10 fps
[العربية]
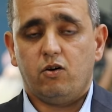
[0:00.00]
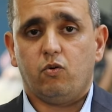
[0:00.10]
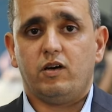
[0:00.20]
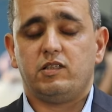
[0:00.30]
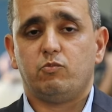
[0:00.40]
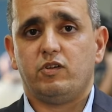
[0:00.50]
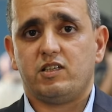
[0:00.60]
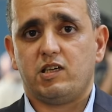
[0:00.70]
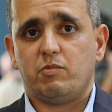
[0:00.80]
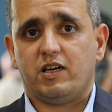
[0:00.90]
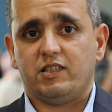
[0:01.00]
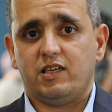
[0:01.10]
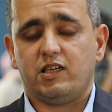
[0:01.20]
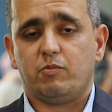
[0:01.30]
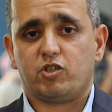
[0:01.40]
وهذه مناسبه
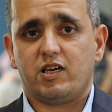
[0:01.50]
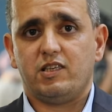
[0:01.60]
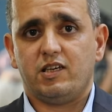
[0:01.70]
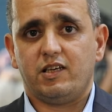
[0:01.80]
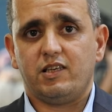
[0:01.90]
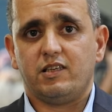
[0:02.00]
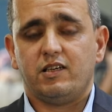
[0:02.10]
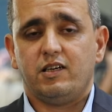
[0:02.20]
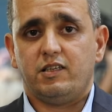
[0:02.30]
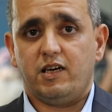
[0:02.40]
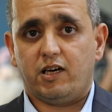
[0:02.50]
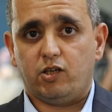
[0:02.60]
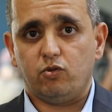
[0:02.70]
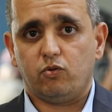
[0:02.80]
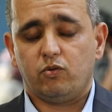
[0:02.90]
كذلك باش اننا
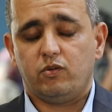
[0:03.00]
نأكد